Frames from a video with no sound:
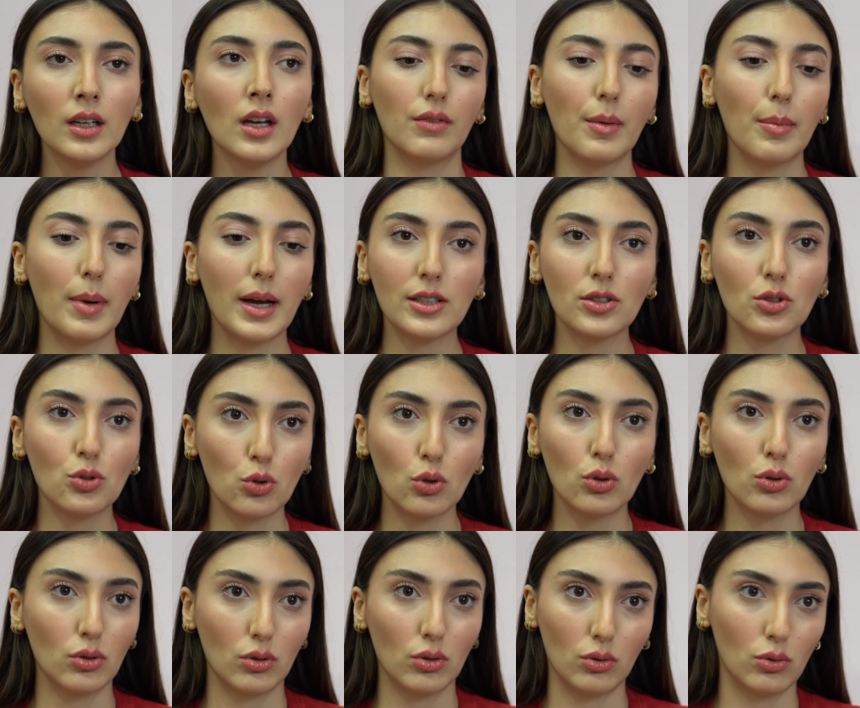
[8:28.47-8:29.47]
Ve bence
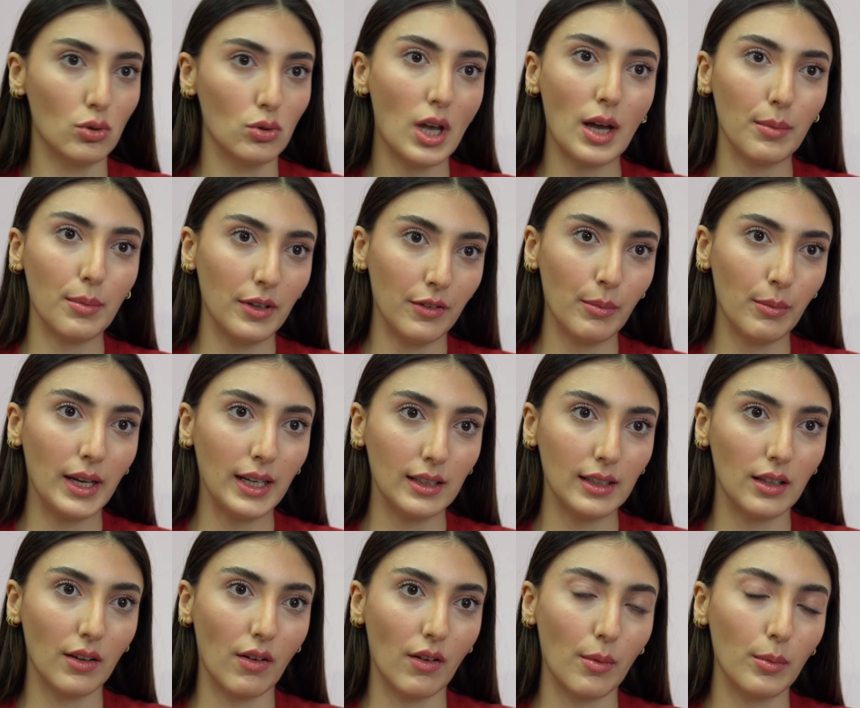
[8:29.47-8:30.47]
çok güzel bir
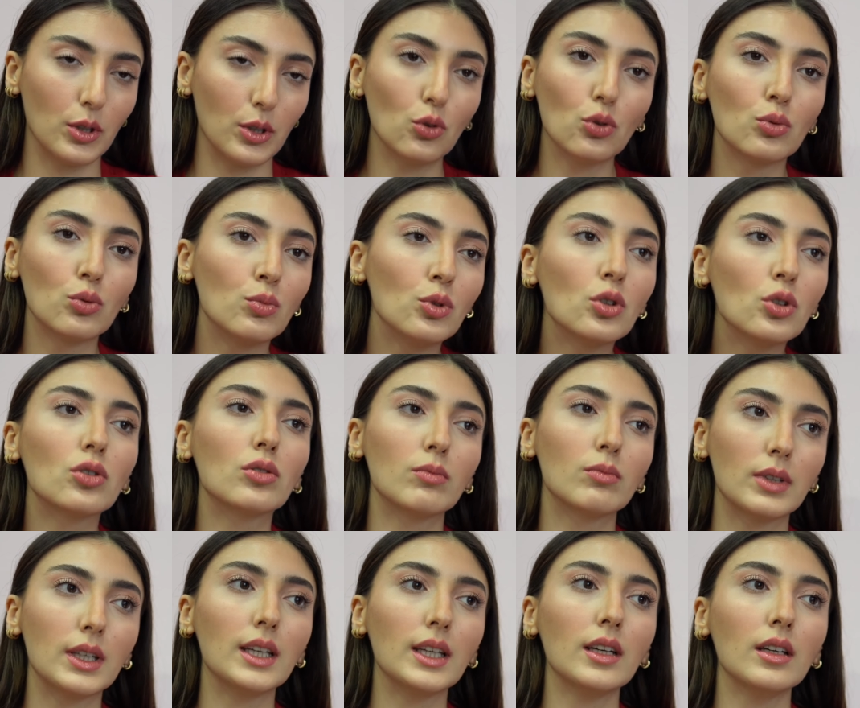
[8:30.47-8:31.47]
ivmeyle devam ediyor.
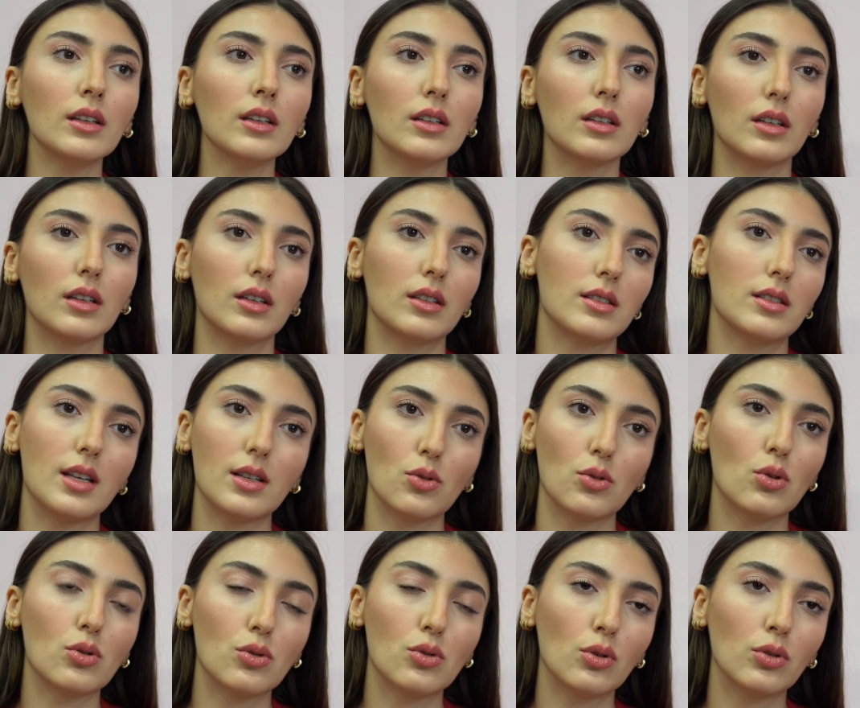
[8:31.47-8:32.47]
Umuyorum ki e,
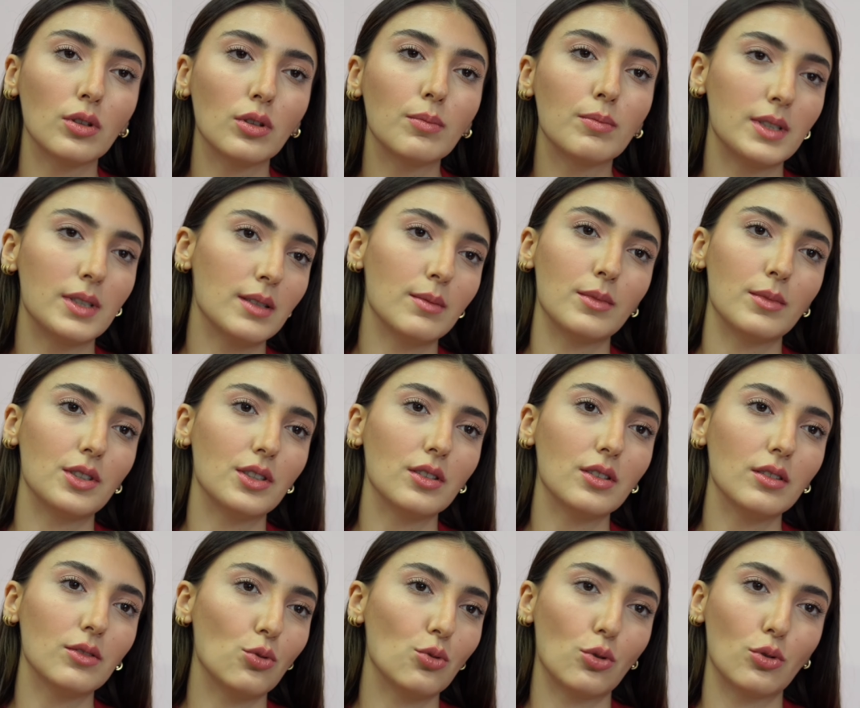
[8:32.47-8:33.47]
sezon sonunda bizim
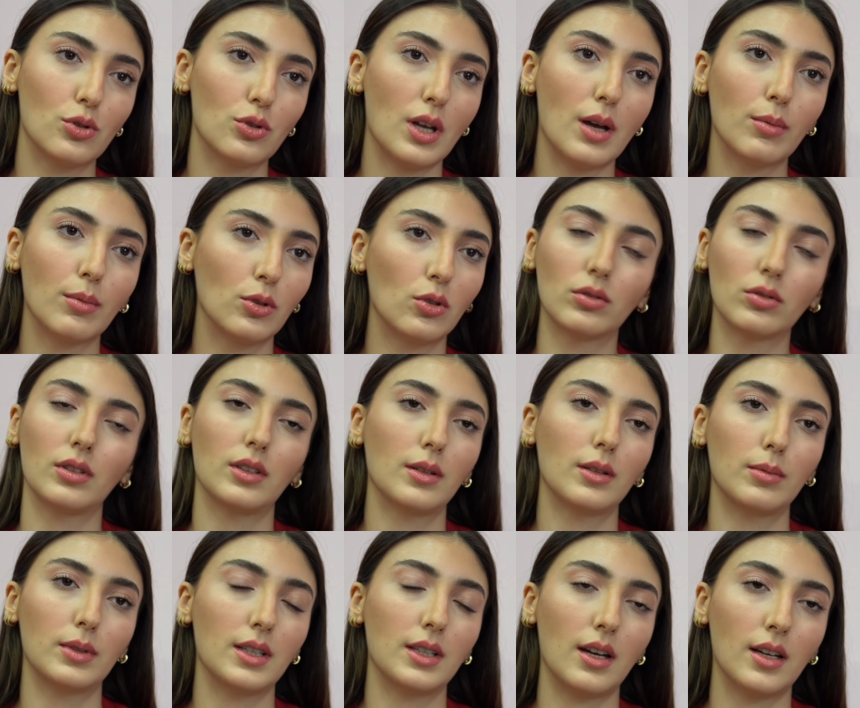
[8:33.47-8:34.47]
için çok güzel bir
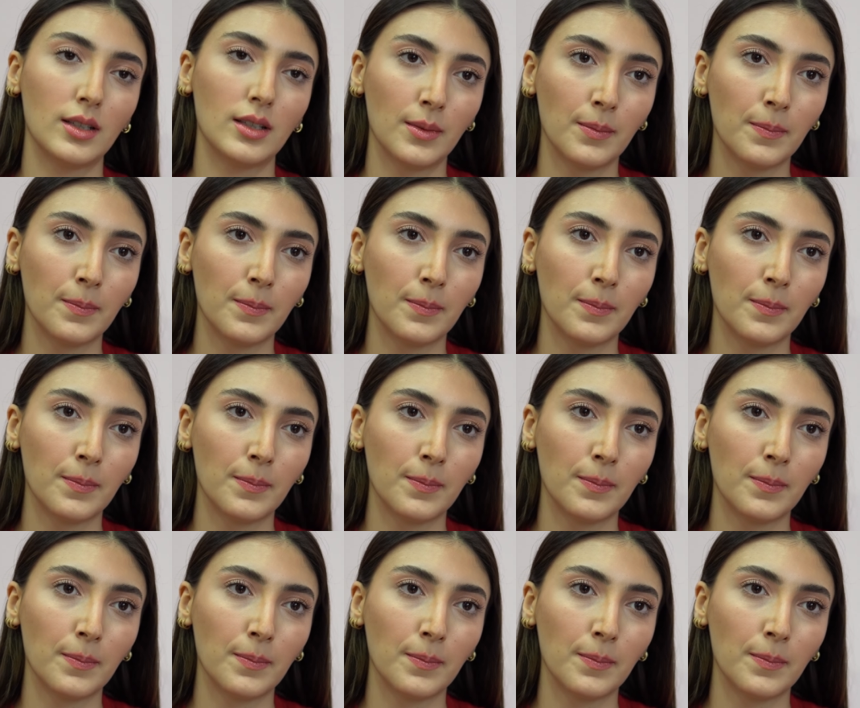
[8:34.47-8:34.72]
noktada biter.